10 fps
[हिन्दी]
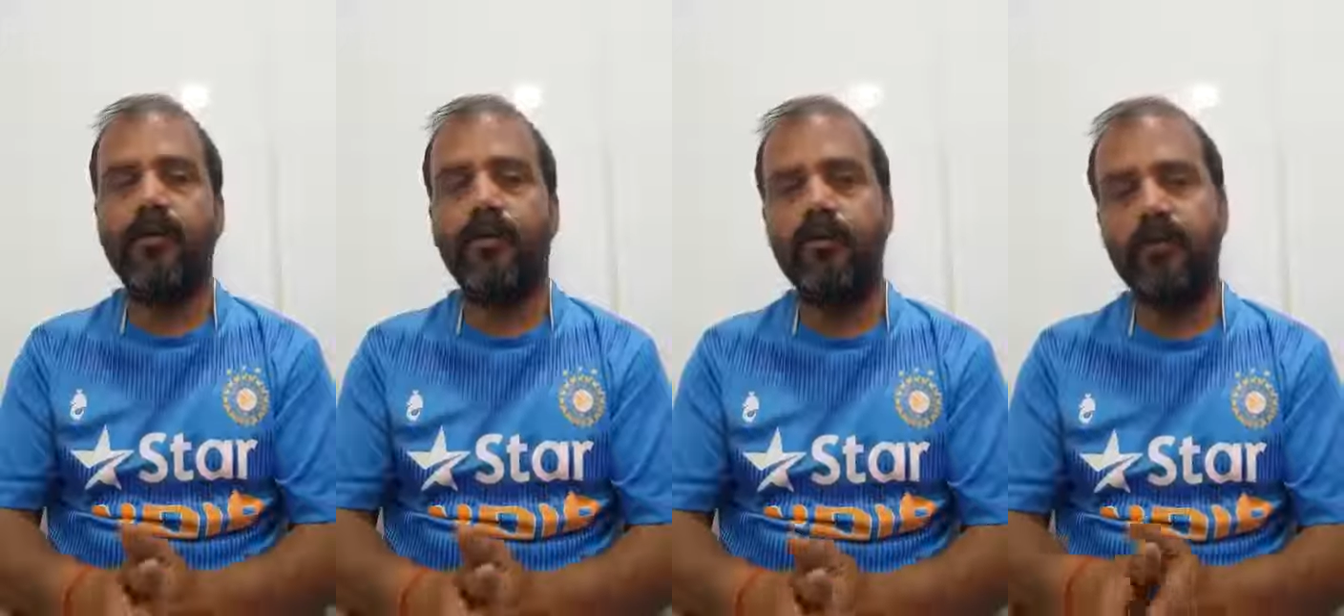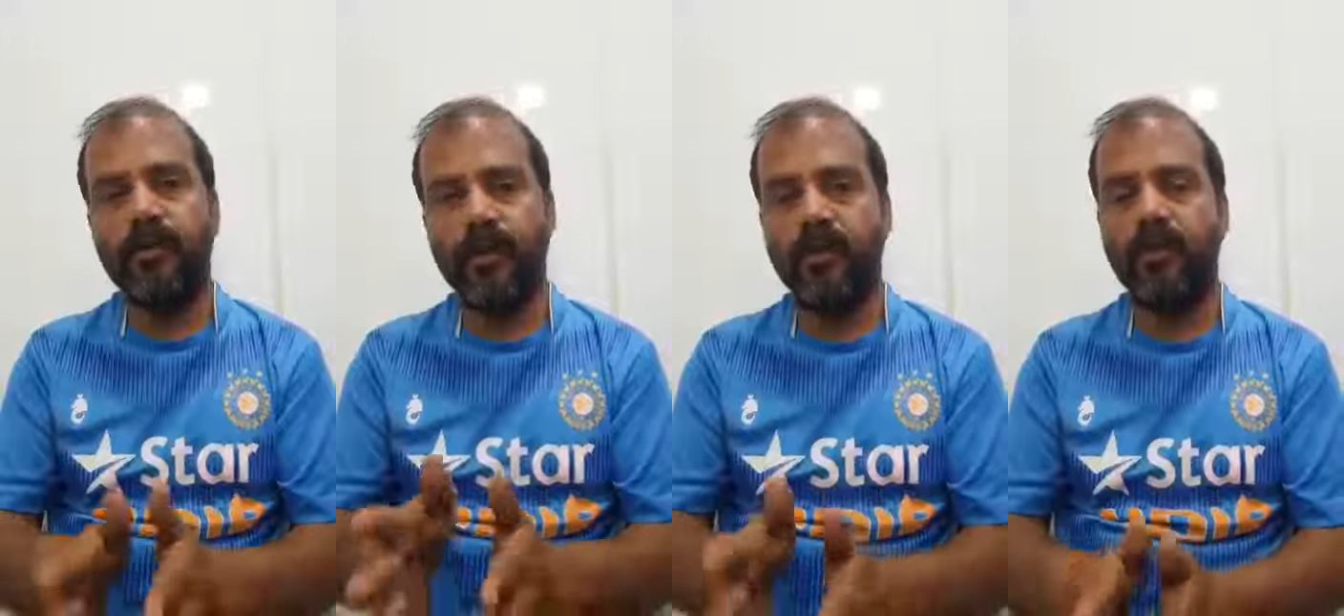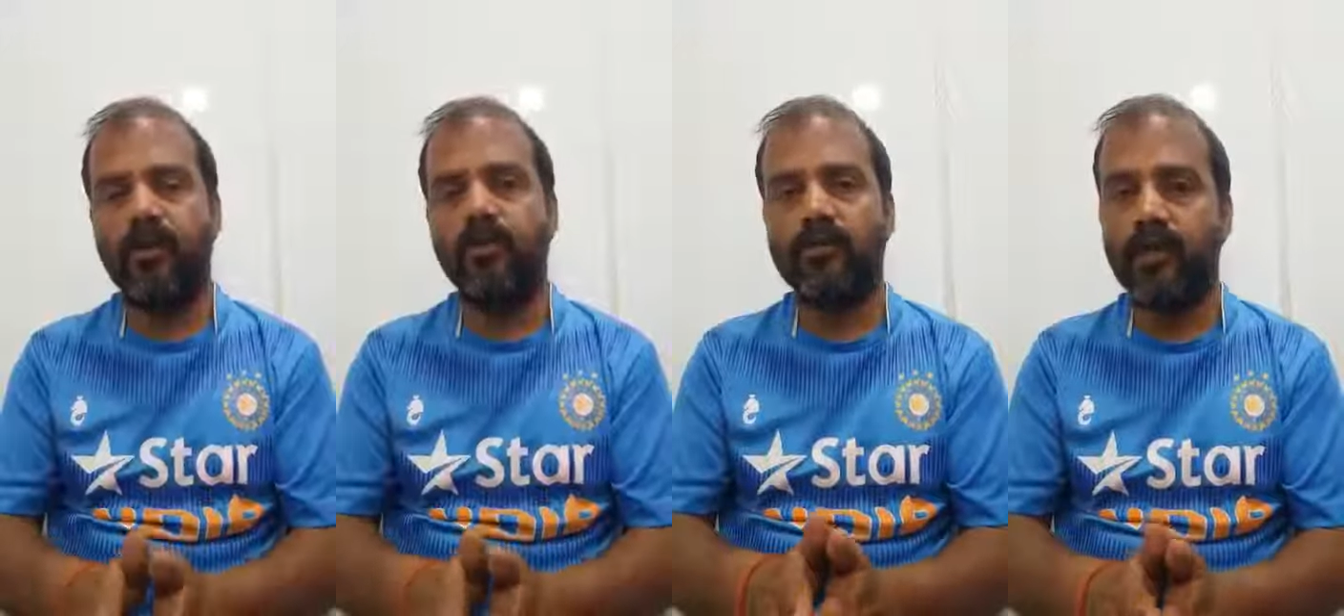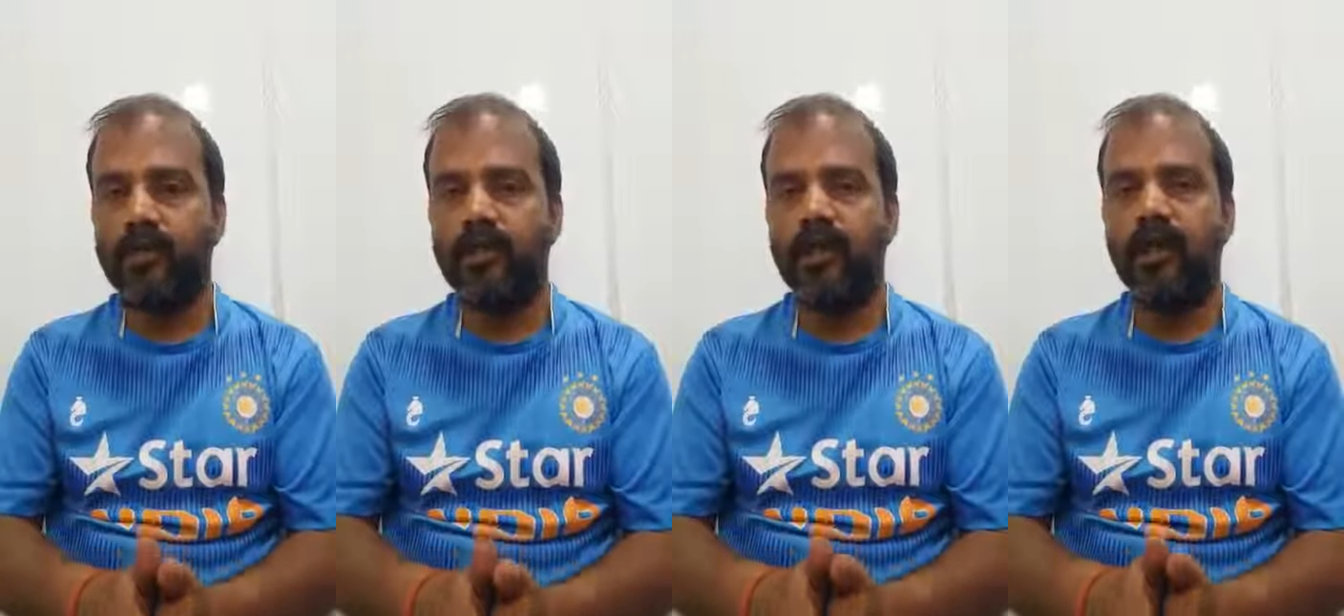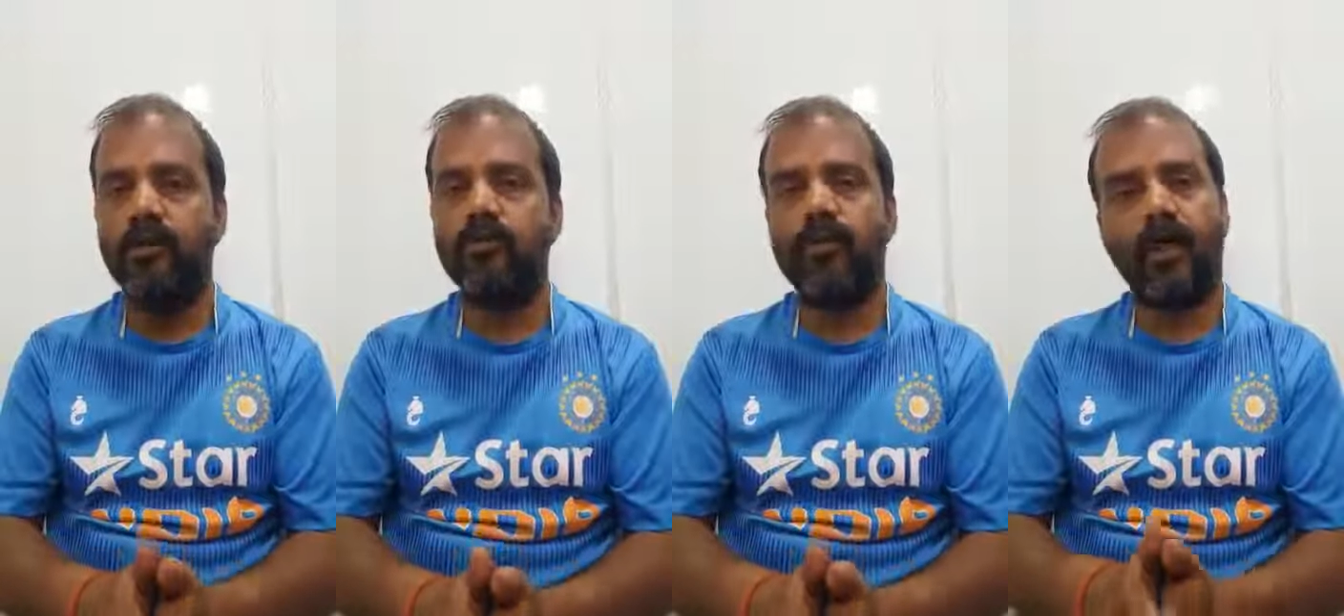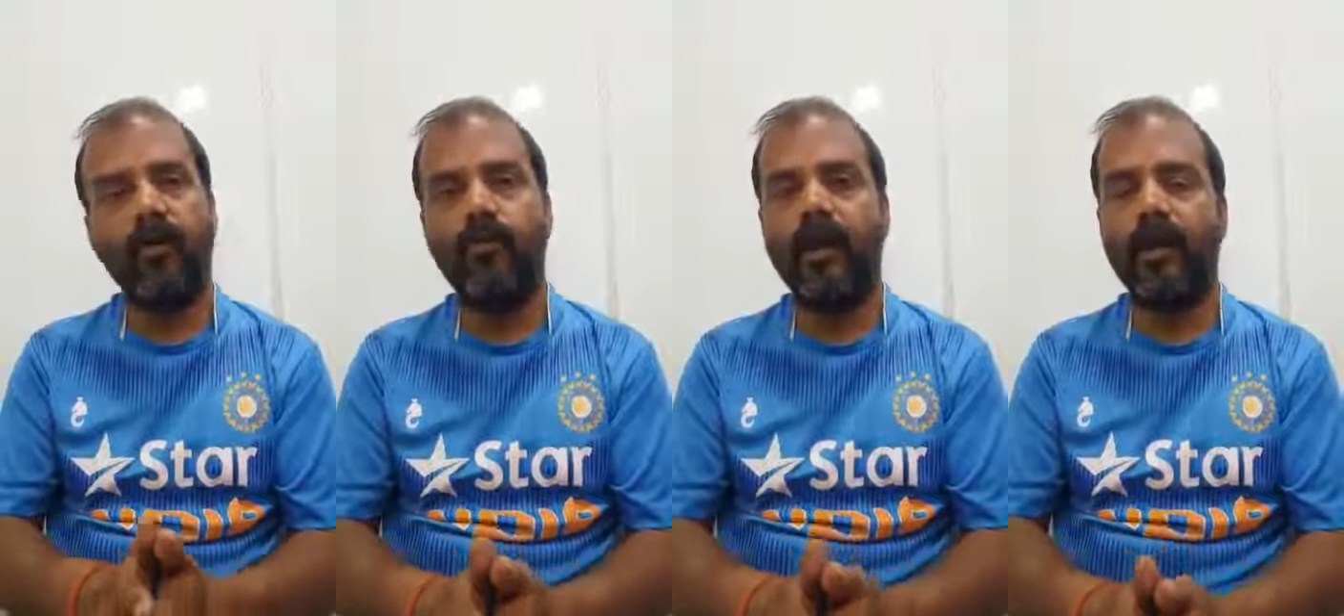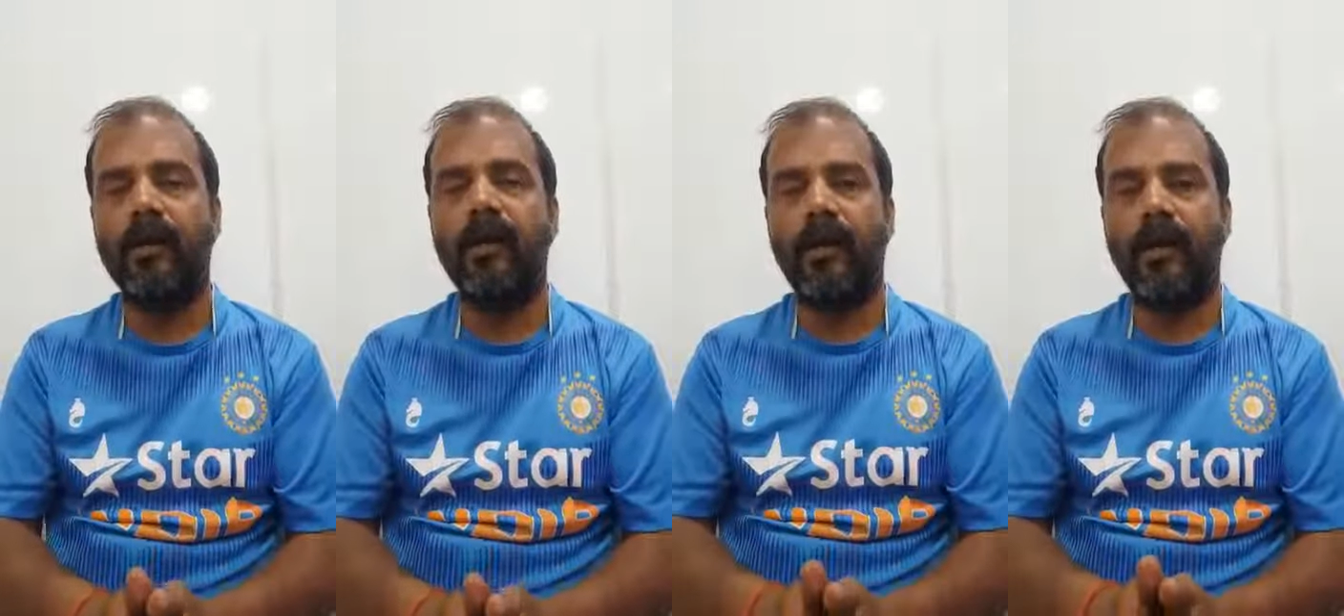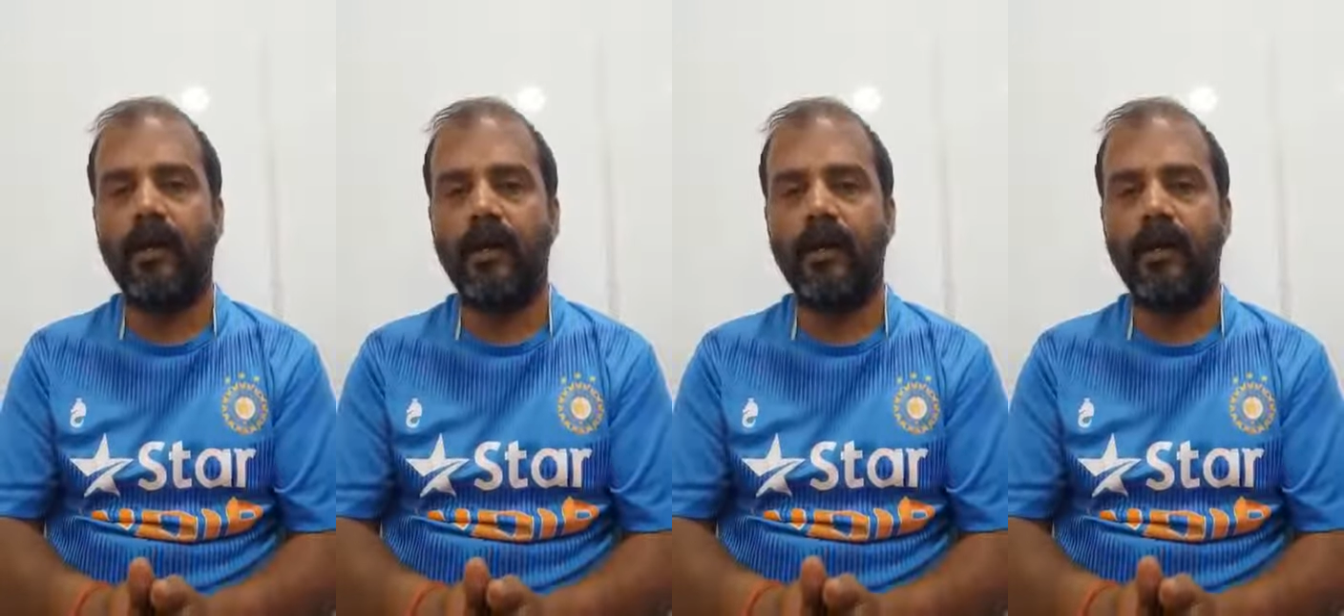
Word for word: सिर्फ उसी को समझना और उसका अनुपालन करना